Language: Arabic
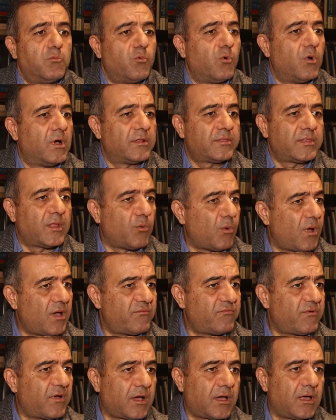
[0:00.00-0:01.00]

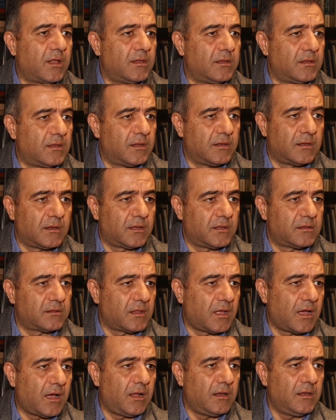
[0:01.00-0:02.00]
وتوافق
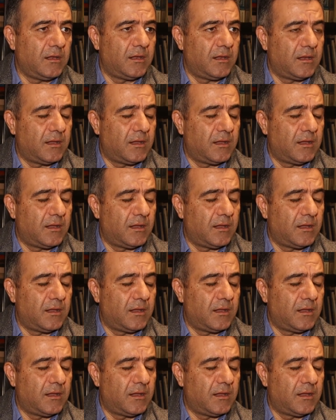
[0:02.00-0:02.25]
القطاع